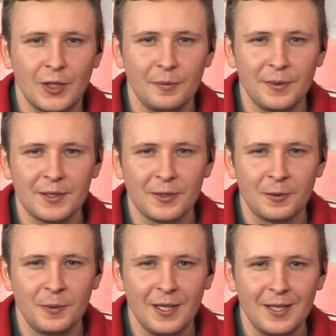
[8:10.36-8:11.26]

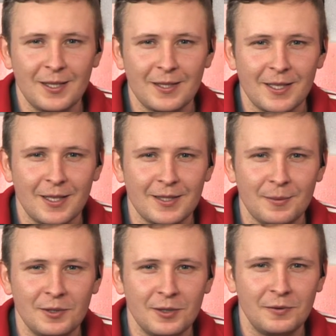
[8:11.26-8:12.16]
Kompas.org.pl.
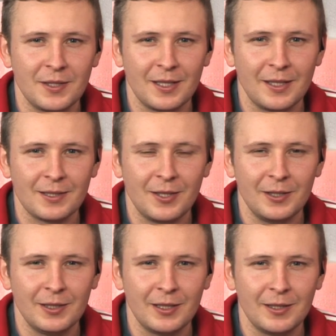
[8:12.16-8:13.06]
Zachęcamy do odwiedzania
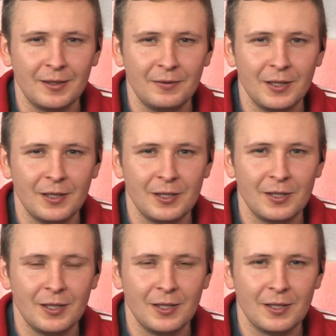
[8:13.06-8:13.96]
strony internetowej.
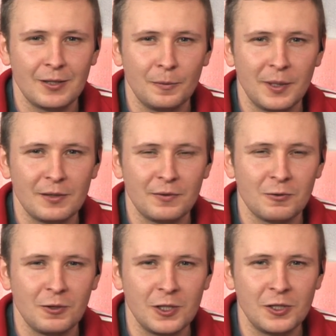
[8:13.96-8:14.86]
Jeśli chcą Państwo
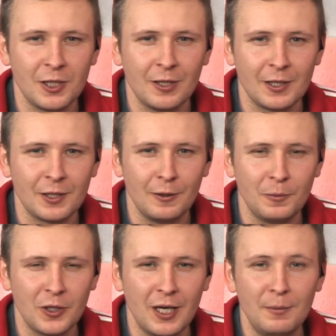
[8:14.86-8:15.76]
zgłosić się do
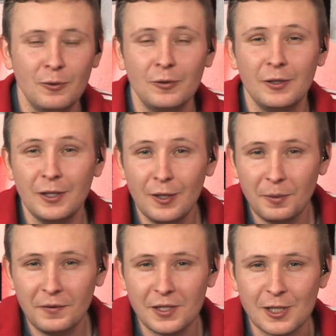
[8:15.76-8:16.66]
naszego programu i
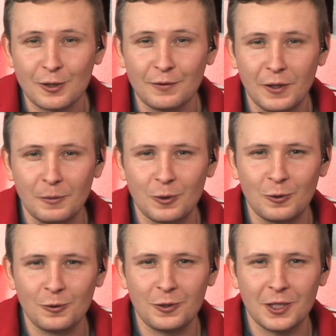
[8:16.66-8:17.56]
opowiedzieć o swojej
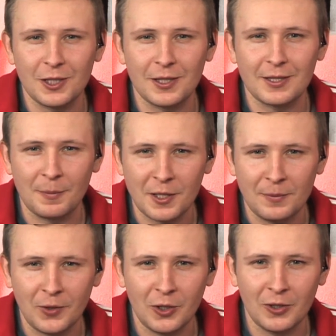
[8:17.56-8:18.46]
podróży,
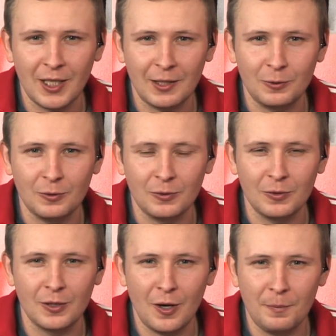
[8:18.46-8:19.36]
zapraszam do
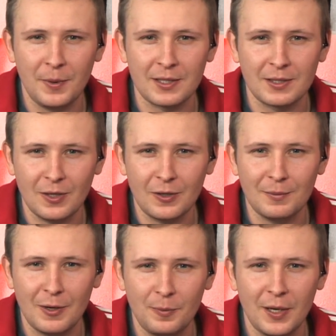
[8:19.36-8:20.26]
kontaktu
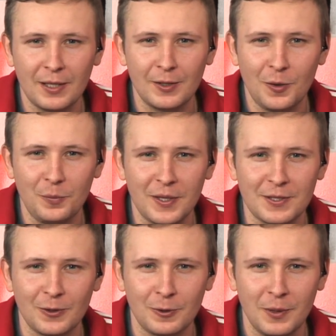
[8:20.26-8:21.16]

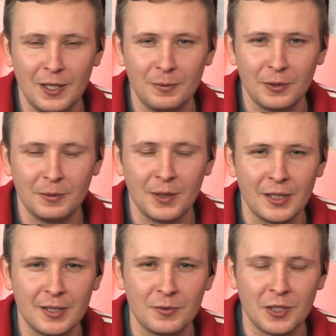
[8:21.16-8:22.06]
kompastok.kompas.org.pl. Pod tym
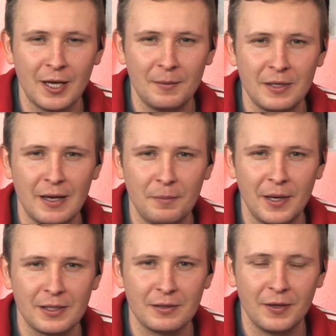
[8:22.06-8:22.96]
adresem czekamy na
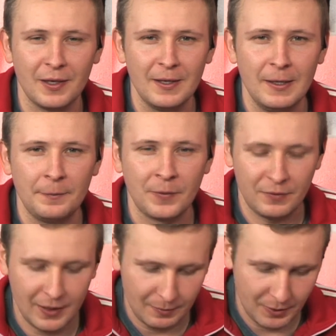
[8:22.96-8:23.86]
Państwa
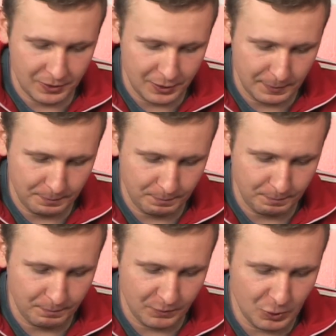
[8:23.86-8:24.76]
wiadomości.
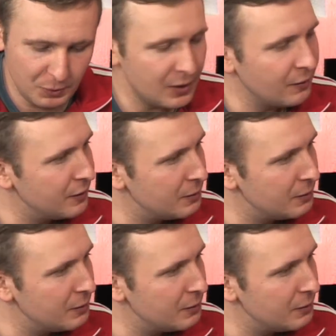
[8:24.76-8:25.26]
Mm, wróćmy do